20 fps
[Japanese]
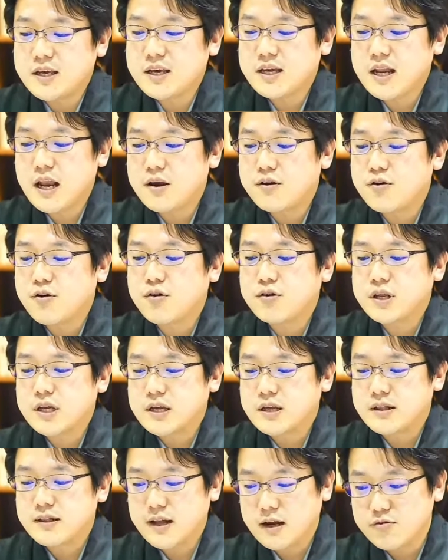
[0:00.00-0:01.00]
着れるよう
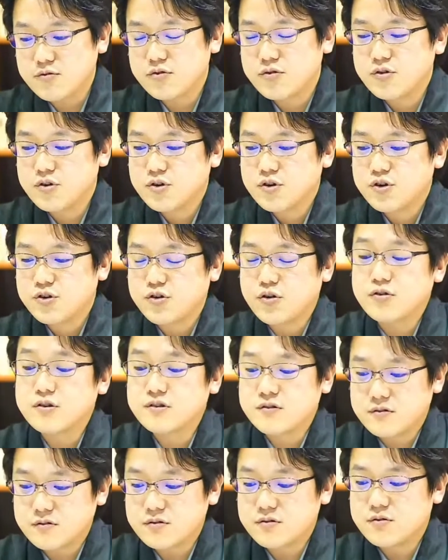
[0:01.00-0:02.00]
になる教
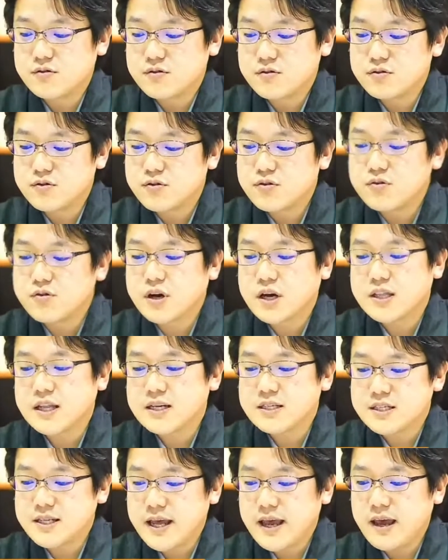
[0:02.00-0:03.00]
室という
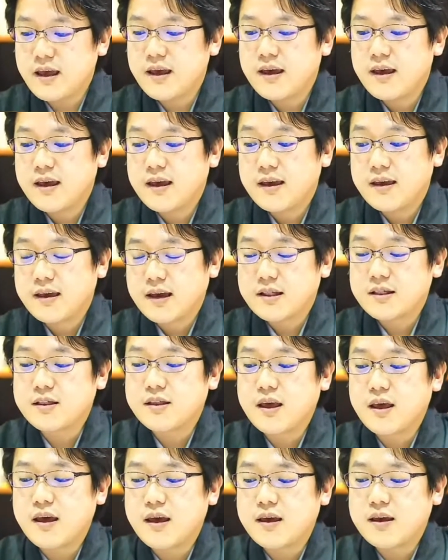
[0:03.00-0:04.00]
形でやっ
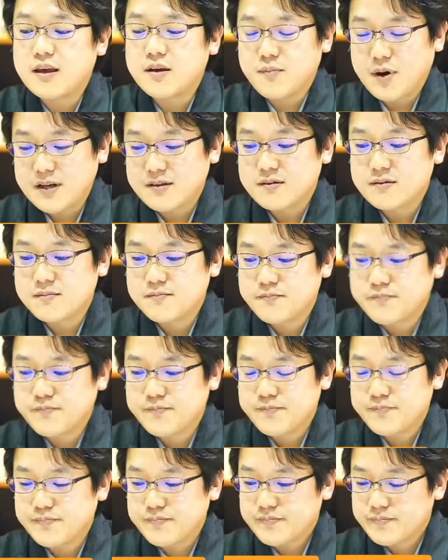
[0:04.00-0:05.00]
ています。
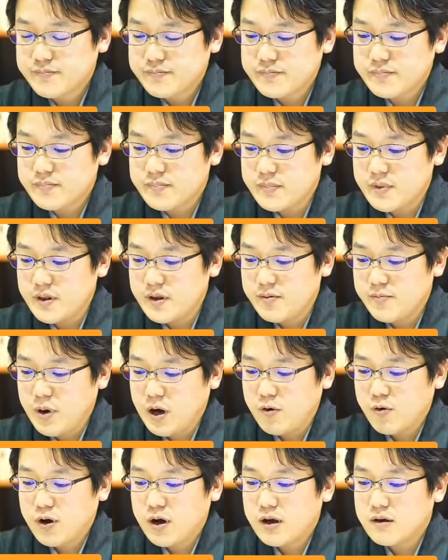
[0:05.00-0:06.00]
ま
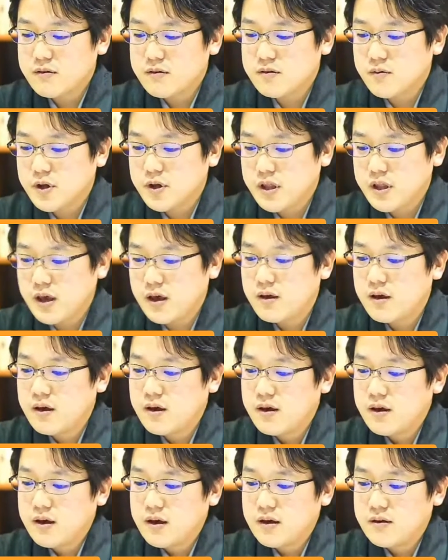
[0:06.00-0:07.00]
あ、おかげさまで、
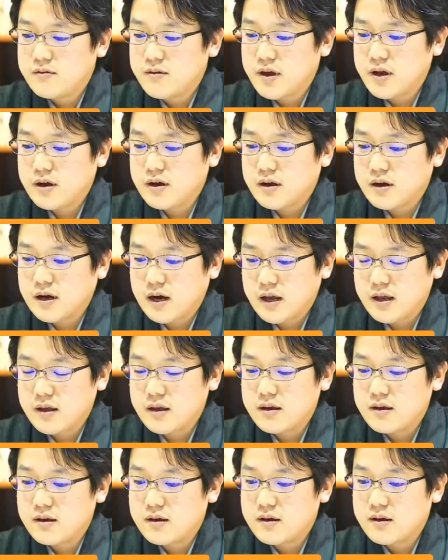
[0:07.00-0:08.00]
前
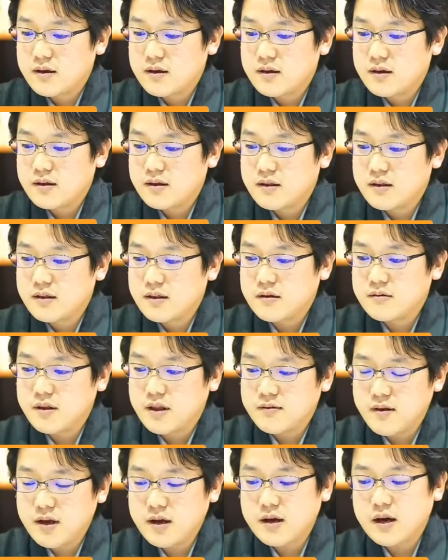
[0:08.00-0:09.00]
回です
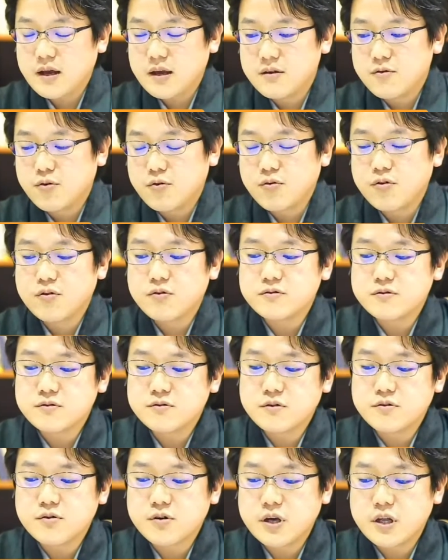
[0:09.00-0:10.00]
ね、前回の
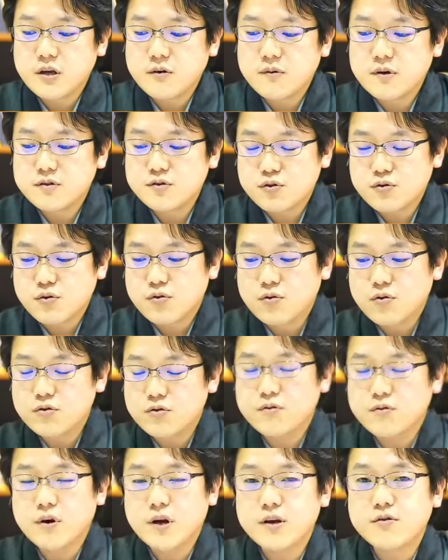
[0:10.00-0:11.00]
コースの時には、ちょっとお
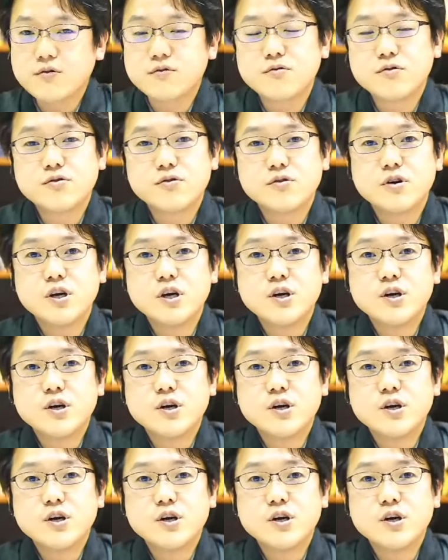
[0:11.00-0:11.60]
断りをする